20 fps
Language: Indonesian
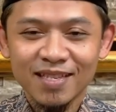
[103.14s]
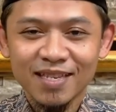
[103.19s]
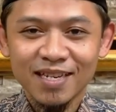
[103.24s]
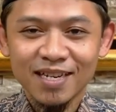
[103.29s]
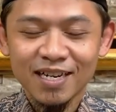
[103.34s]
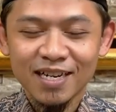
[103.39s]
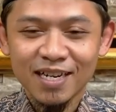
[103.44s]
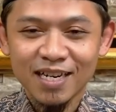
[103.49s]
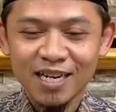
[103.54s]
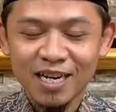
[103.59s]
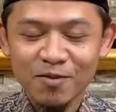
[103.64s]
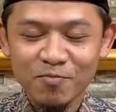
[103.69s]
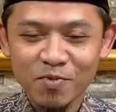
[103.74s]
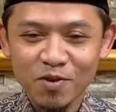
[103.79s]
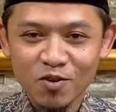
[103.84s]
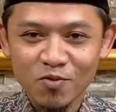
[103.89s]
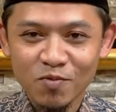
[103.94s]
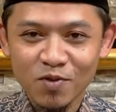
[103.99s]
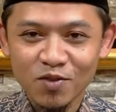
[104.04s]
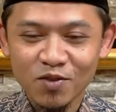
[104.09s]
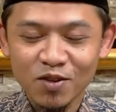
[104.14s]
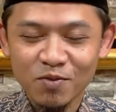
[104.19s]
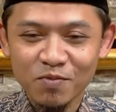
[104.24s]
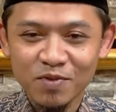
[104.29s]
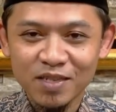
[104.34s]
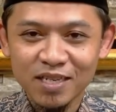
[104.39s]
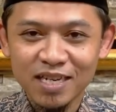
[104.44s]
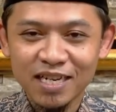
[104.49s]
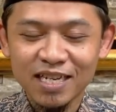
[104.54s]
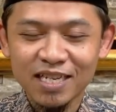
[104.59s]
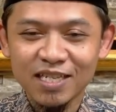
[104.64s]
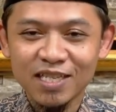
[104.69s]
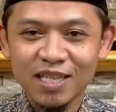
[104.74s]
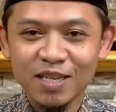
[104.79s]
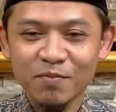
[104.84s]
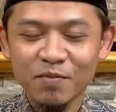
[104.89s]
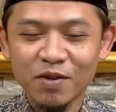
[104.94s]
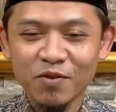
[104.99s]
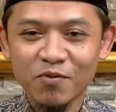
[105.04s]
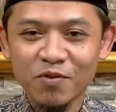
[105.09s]
Kenapa Ramadan menjadi
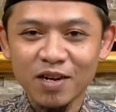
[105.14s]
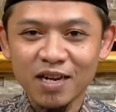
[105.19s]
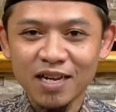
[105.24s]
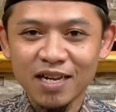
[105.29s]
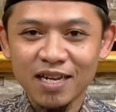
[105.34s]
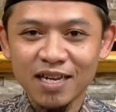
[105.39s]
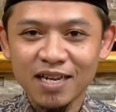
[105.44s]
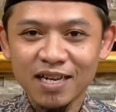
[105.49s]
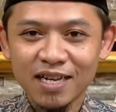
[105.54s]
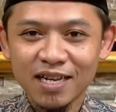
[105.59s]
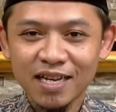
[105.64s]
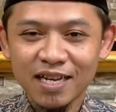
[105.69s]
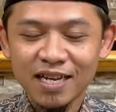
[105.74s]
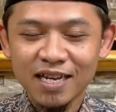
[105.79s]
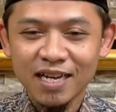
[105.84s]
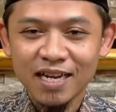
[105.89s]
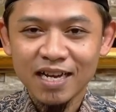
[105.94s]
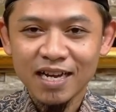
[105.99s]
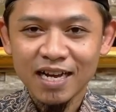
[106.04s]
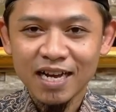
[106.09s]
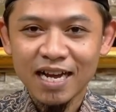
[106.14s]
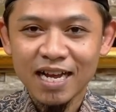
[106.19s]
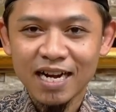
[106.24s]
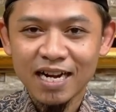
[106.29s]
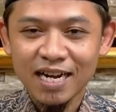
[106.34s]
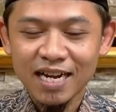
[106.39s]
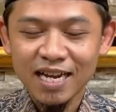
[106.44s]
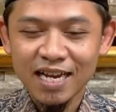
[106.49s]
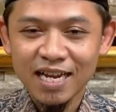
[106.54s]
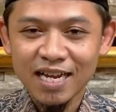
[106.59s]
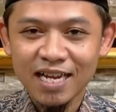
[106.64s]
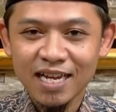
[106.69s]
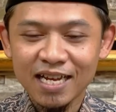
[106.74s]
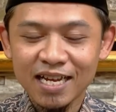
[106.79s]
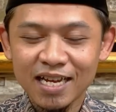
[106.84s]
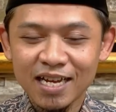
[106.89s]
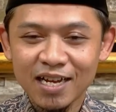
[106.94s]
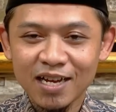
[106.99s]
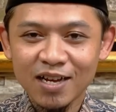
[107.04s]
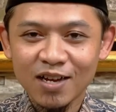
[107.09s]
istimewa? Karena
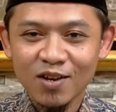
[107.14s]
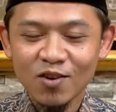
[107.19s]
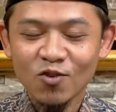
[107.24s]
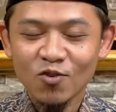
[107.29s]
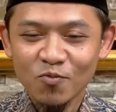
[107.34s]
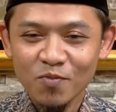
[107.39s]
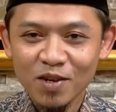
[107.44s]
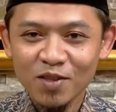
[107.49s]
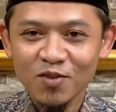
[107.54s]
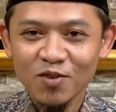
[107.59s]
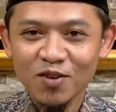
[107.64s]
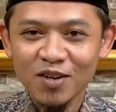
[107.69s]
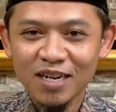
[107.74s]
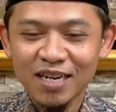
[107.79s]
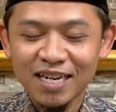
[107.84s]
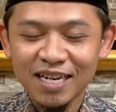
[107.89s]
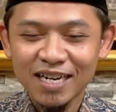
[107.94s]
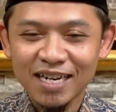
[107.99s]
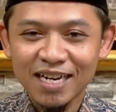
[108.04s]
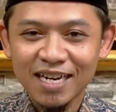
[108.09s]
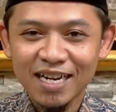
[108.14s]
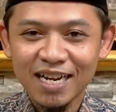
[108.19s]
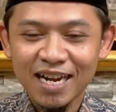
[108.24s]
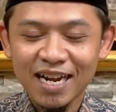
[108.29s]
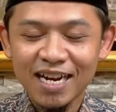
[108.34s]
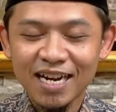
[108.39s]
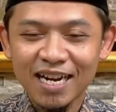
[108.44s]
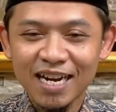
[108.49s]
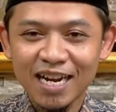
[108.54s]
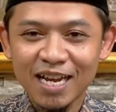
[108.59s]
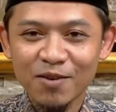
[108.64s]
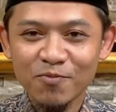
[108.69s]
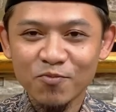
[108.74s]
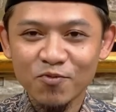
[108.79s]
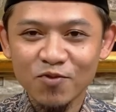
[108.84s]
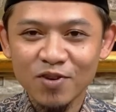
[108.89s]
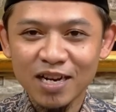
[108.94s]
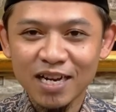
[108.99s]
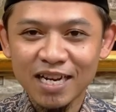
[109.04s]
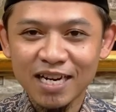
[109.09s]
Ramadan adalah
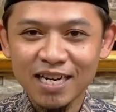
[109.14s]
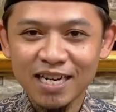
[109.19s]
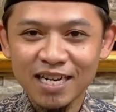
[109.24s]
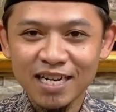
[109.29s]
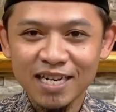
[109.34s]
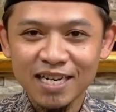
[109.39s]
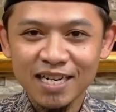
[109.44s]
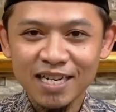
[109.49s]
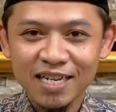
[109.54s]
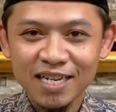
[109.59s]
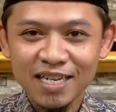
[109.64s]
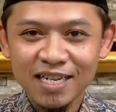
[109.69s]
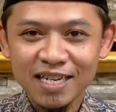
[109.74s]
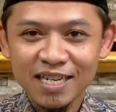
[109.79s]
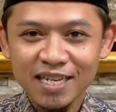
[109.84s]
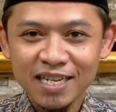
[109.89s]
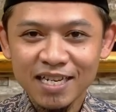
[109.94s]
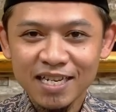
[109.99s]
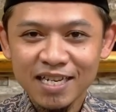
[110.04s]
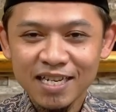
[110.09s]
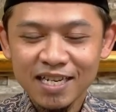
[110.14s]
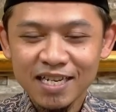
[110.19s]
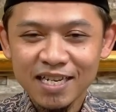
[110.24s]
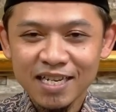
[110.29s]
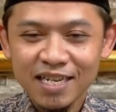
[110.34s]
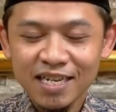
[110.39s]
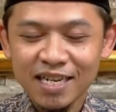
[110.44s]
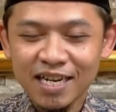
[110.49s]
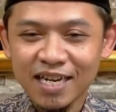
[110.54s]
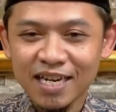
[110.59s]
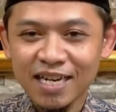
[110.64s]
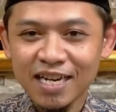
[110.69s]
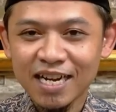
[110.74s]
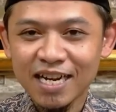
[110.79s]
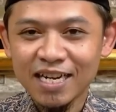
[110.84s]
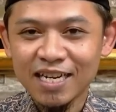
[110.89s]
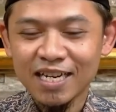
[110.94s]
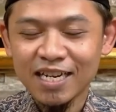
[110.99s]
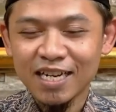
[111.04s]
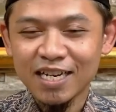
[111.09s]
bulan
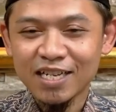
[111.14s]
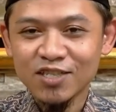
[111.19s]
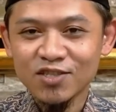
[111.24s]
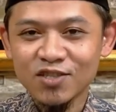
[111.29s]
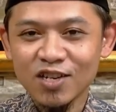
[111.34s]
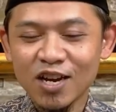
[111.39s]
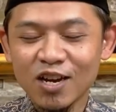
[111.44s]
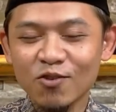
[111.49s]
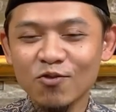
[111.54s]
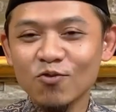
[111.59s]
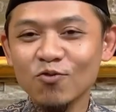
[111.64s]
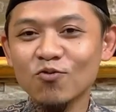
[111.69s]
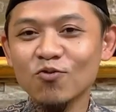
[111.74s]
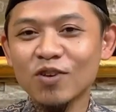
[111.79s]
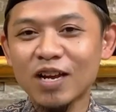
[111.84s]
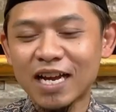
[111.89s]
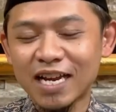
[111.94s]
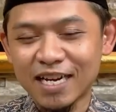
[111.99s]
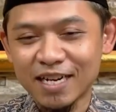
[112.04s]
dikenal dengan Syahrul Quran.